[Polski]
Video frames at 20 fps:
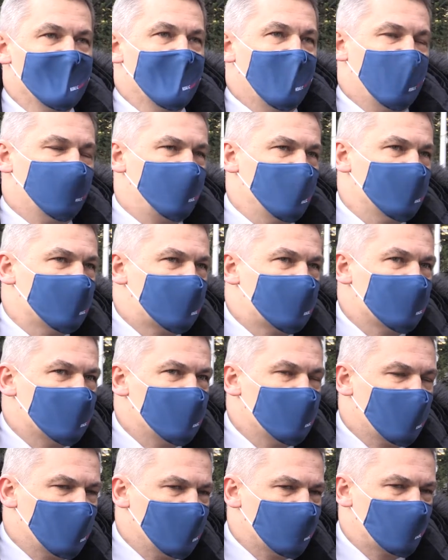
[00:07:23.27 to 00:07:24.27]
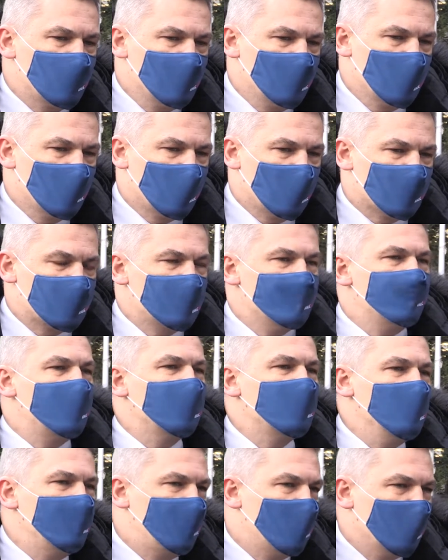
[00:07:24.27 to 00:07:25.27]
A więc e, reasumując,
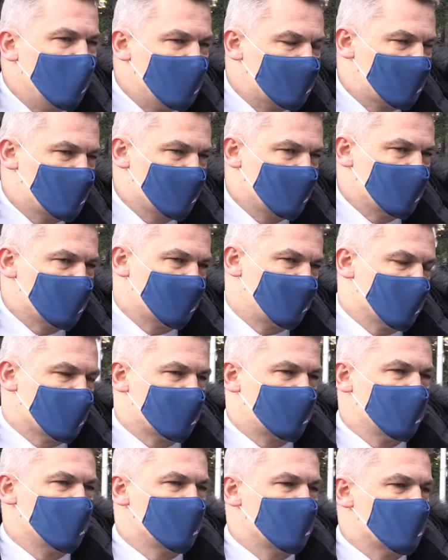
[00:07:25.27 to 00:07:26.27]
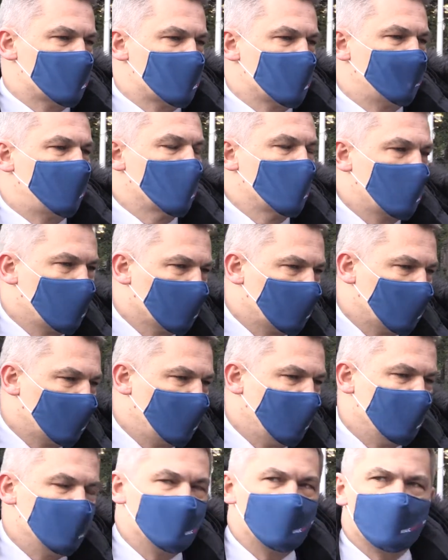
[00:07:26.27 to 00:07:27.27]
manipulacją jest twierdzenie, że
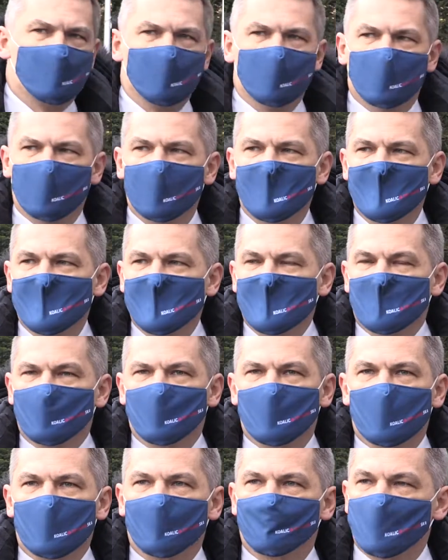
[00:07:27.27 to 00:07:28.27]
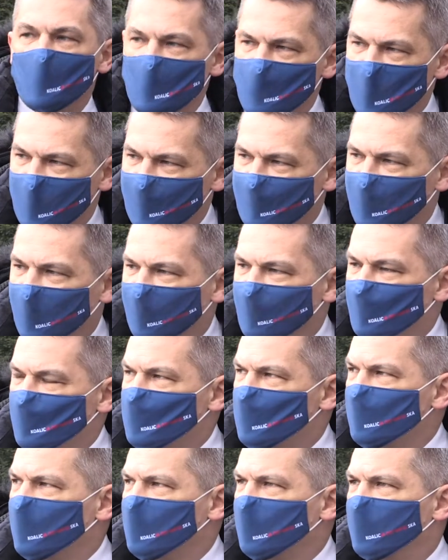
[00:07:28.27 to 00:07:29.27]
bojkotowaliśmy, że
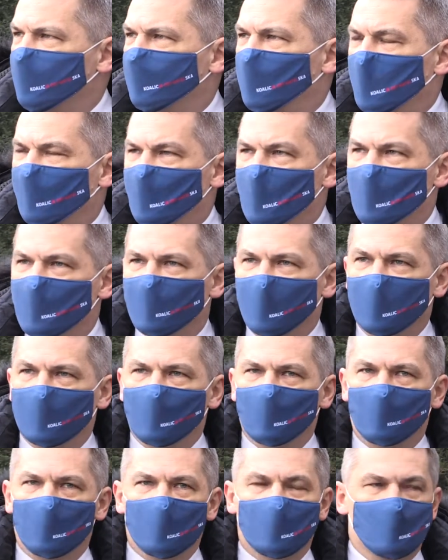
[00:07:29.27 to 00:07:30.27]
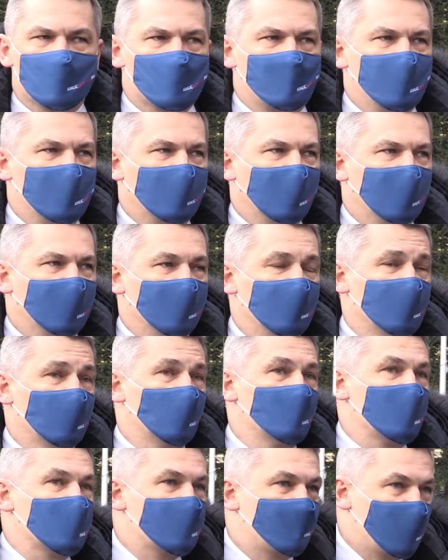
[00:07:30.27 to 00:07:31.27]
przeszkadzaliśmy w powoływaniu tych szpitali.
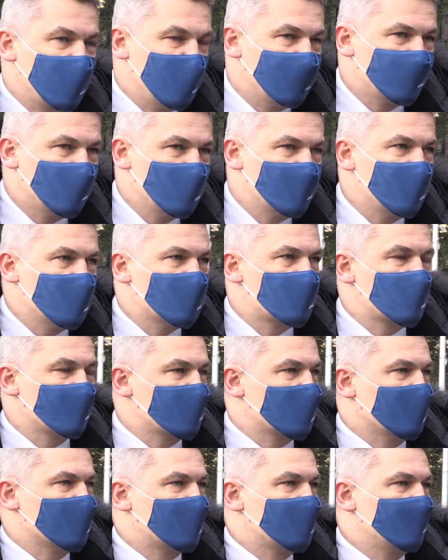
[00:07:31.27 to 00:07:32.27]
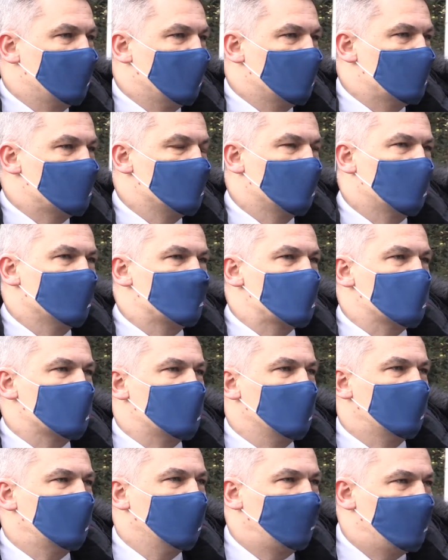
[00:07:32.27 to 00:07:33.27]
Natomiast prawdą jest, że wskazywaliśmy te
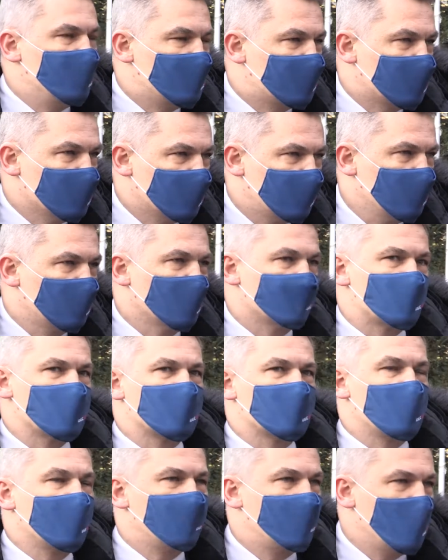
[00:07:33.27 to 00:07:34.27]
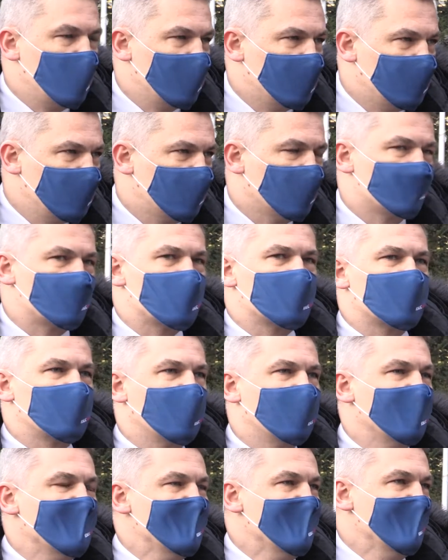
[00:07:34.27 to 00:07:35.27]
wszystkie deficyty, te wszystkie błędy, te
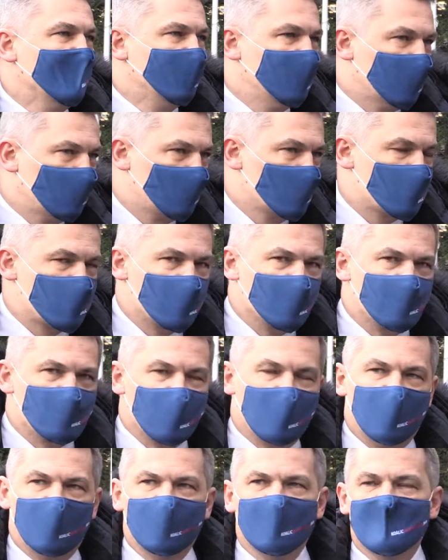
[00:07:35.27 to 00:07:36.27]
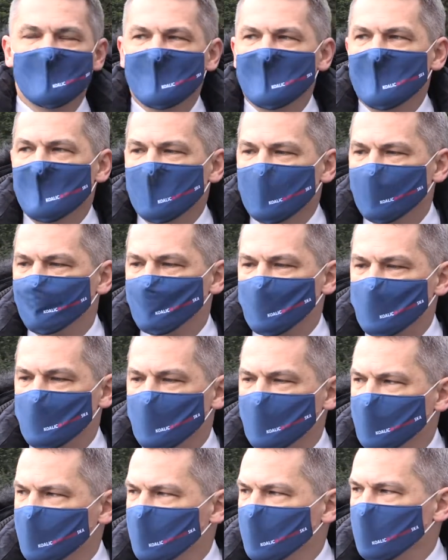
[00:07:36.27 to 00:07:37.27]
wszystkie nadużycia e,
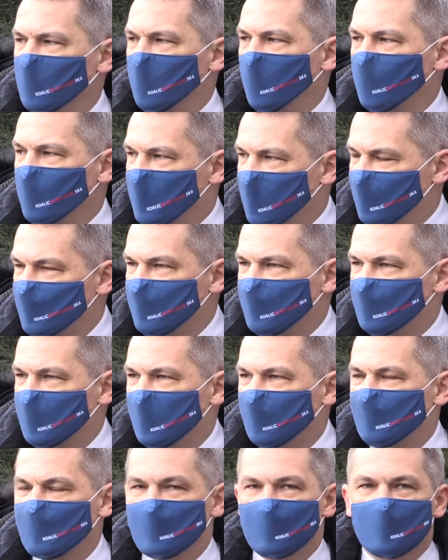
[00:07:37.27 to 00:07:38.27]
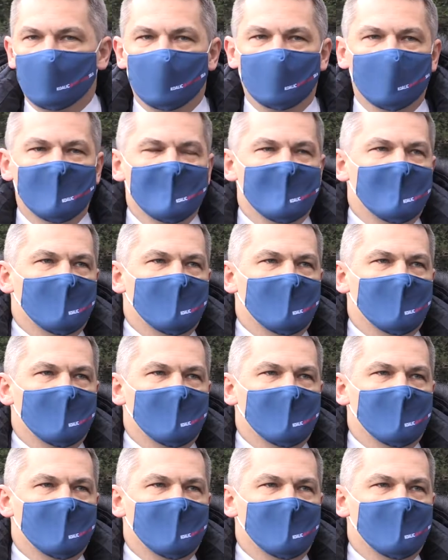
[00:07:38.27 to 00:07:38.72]
przy organizacji